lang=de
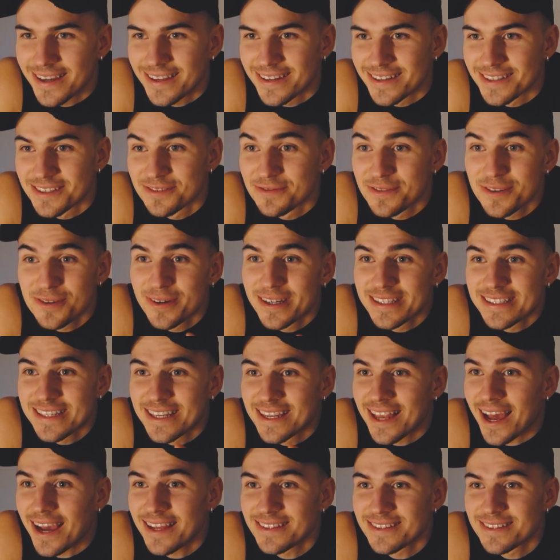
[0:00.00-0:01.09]
Digga, das Video geht
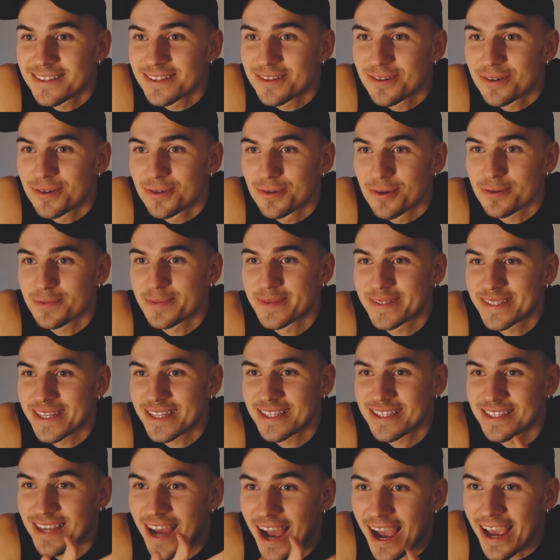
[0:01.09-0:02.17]
seit 30 Sekunden los. Bis
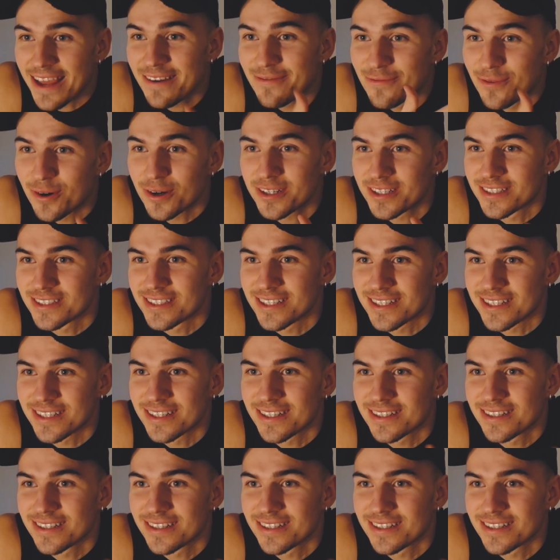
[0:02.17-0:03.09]
jetzt nicht ein Wort gesagt.